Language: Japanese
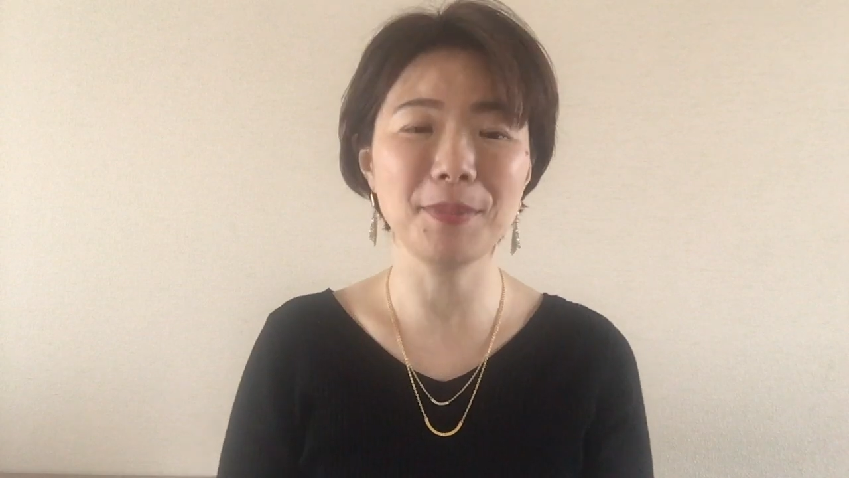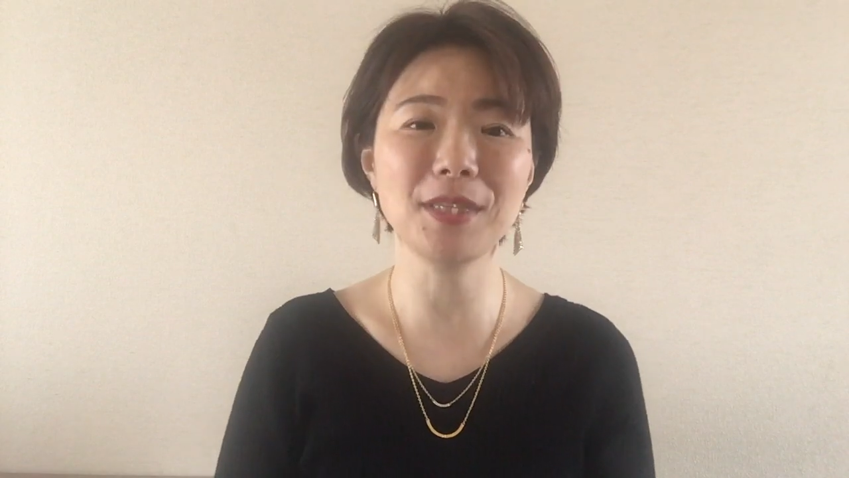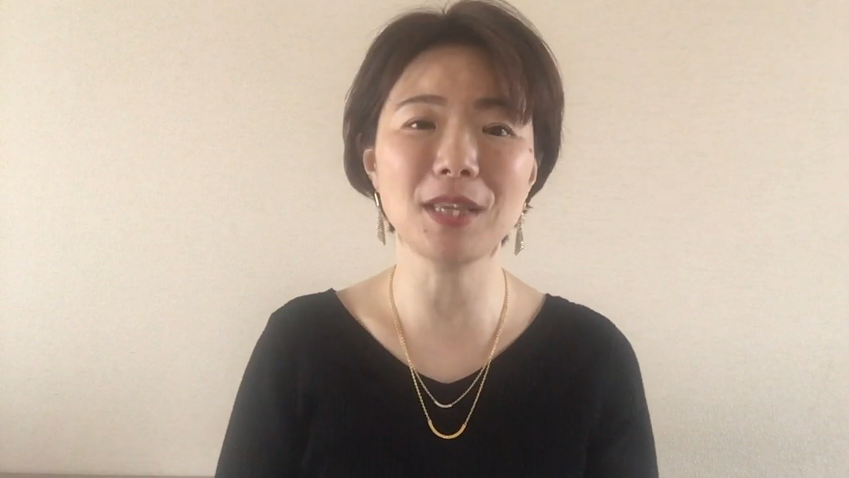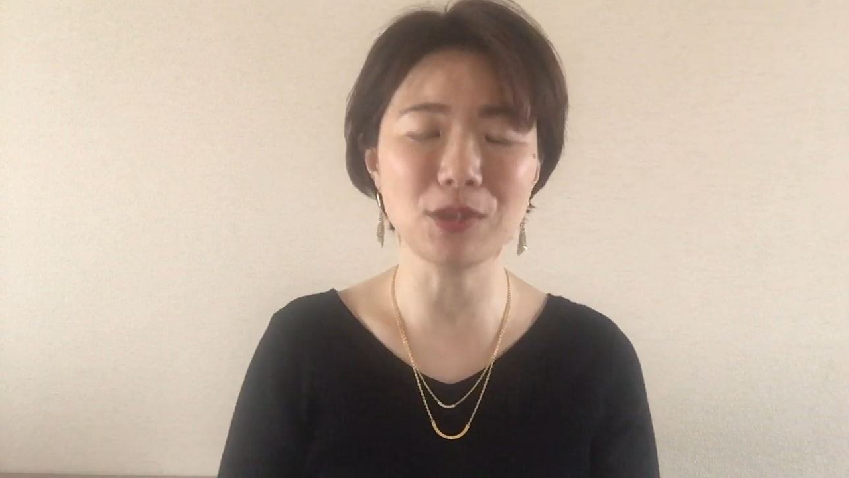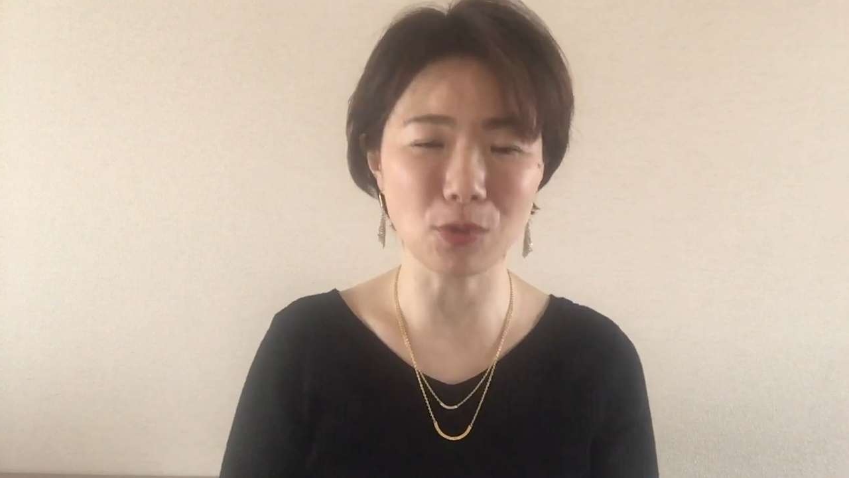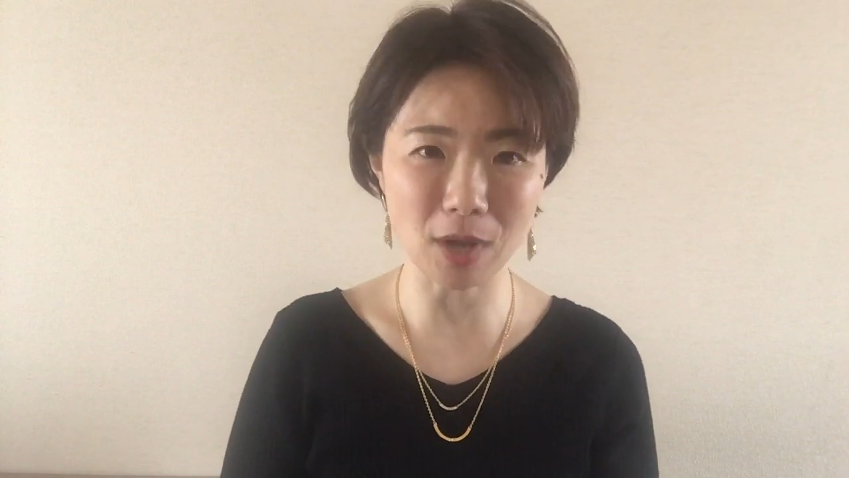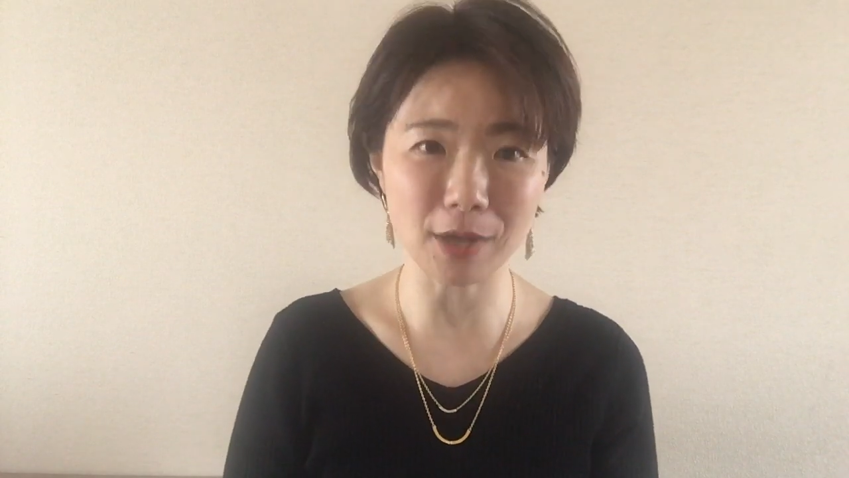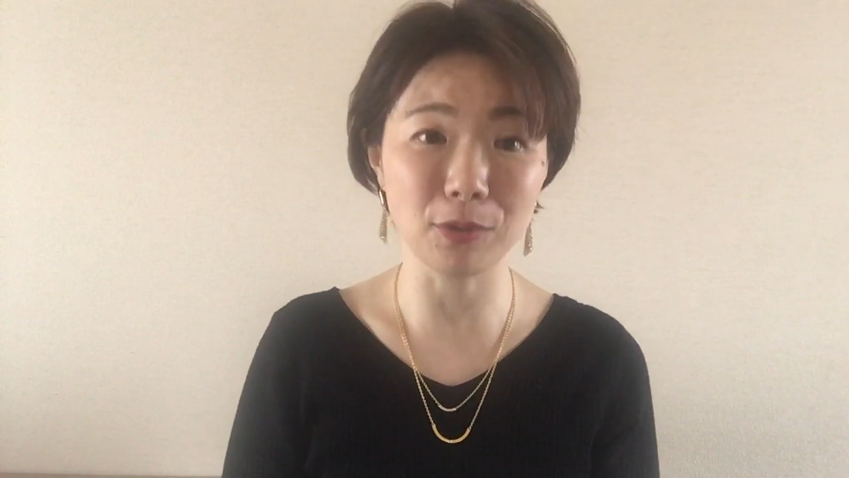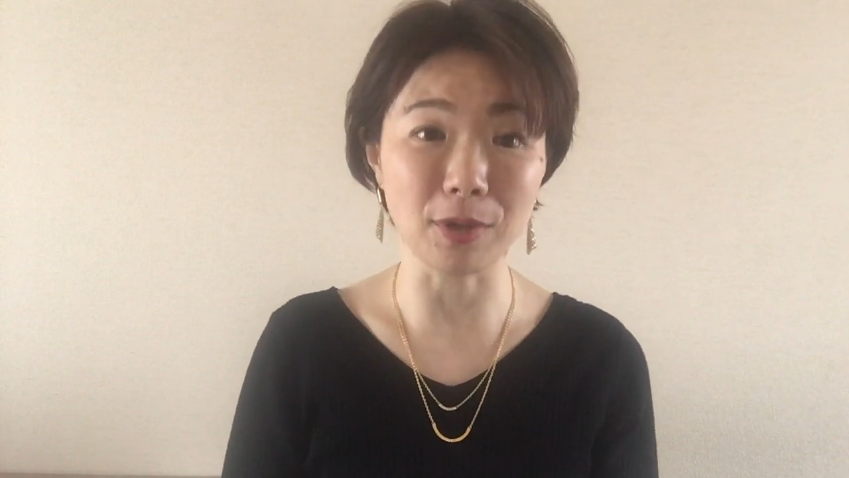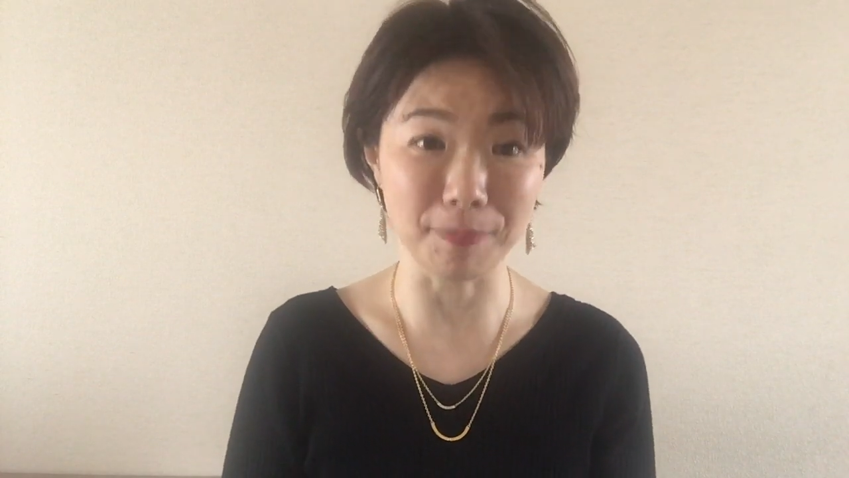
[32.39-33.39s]
ビジネスを
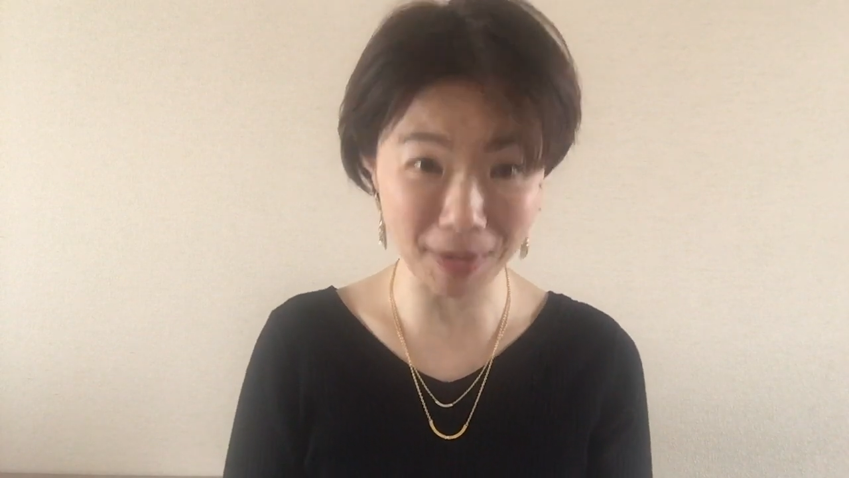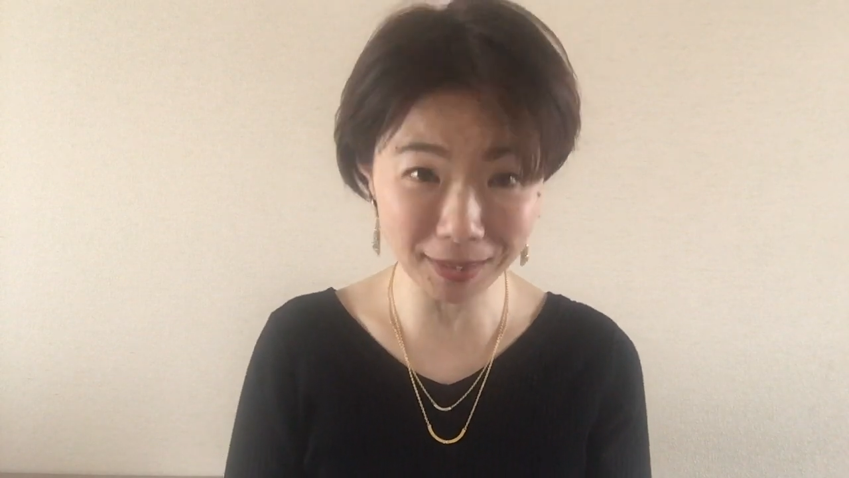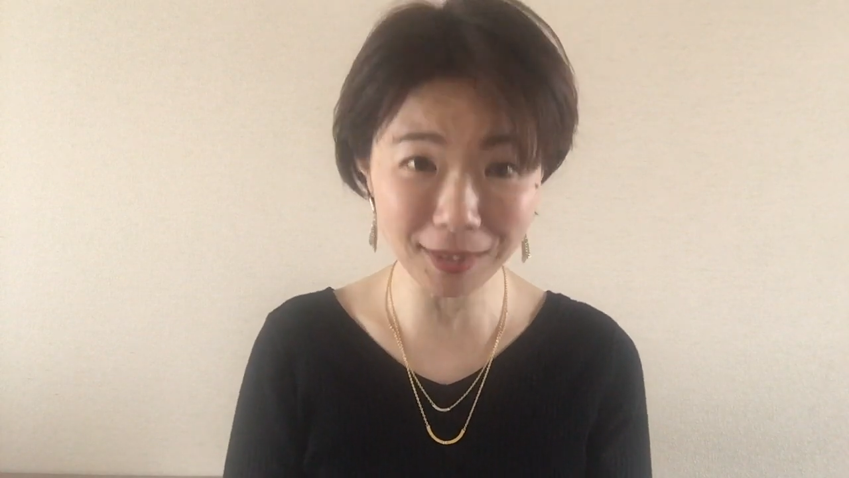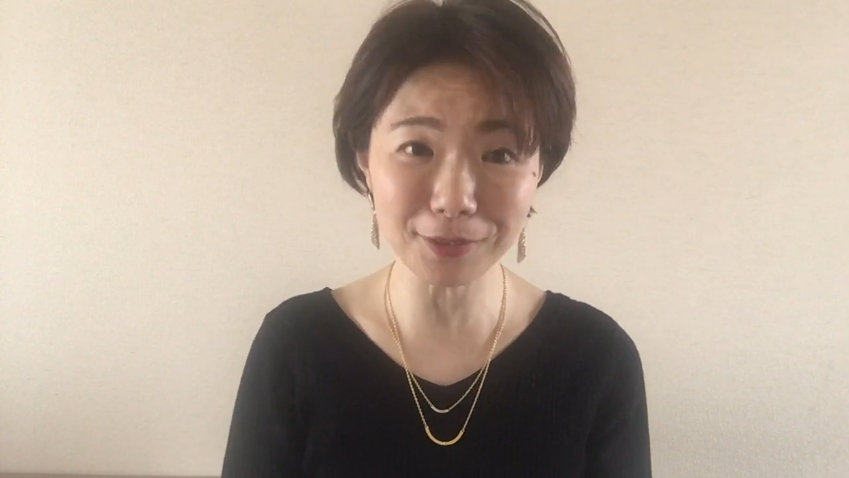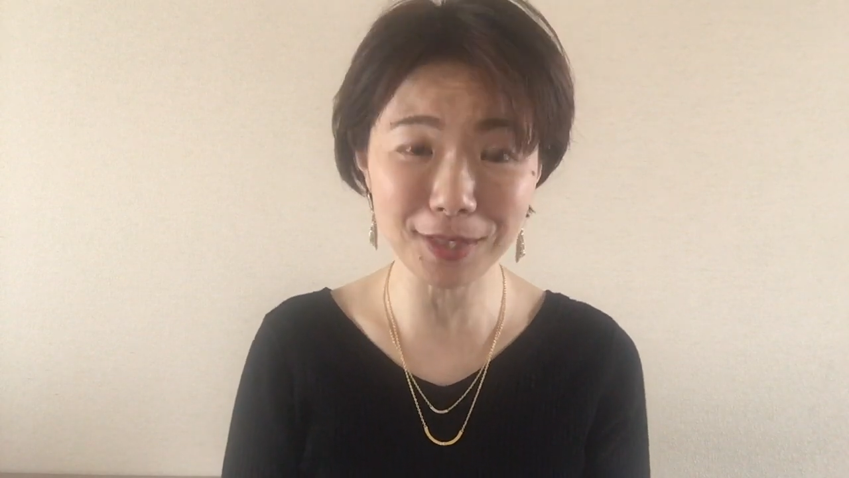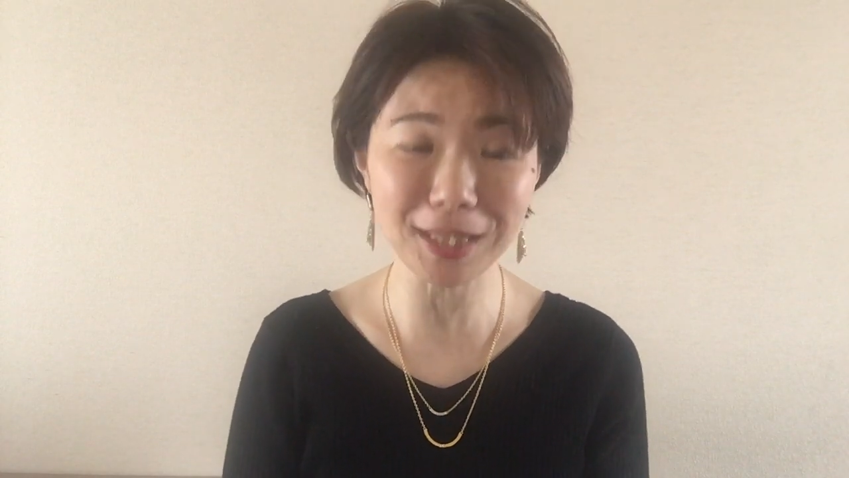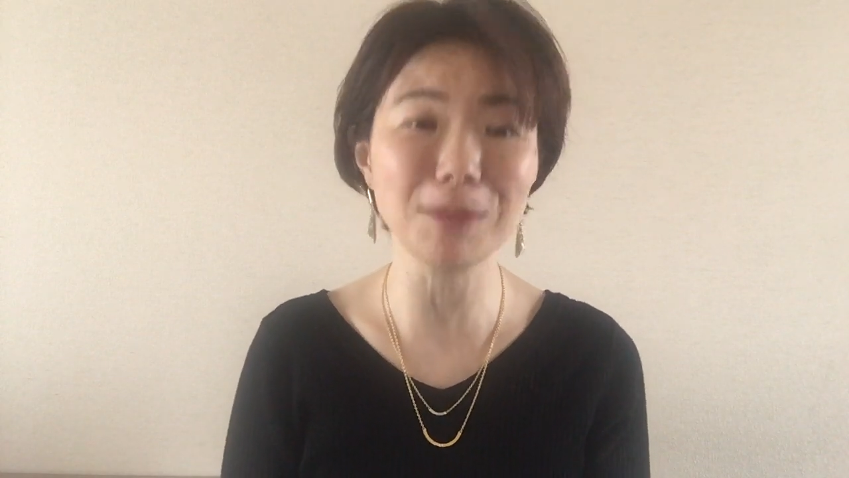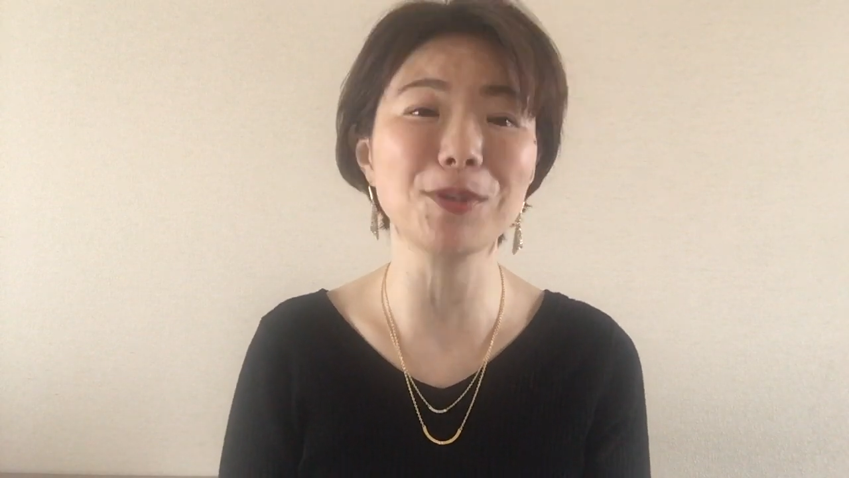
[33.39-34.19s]
変えるとか全く何